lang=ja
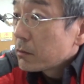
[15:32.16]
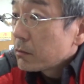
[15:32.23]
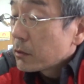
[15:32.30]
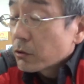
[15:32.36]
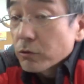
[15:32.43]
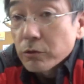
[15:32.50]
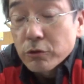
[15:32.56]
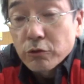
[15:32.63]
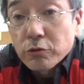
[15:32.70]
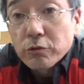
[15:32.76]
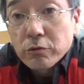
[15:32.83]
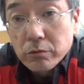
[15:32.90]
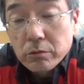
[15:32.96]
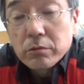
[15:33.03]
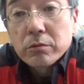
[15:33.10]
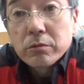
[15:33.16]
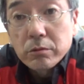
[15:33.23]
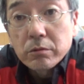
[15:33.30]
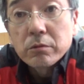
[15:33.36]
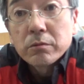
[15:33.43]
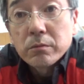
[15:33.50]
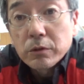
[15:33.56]
まあ、そういうちょっと、
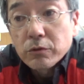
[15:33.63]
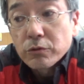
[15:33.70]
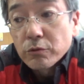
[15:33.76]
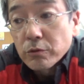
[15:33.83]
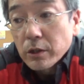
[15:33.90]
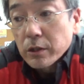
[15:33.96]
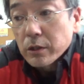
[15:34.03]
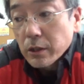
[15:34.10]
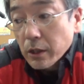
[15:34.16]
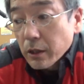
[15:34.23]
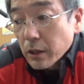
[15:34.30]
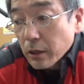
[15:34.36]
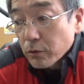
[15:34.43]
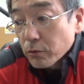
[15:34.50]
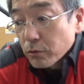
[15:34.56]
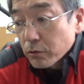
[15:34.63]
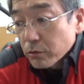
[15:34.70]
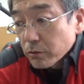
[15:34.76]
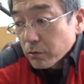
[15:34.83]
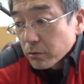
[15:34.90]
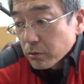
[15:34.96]
まあ、そういうのがあってあと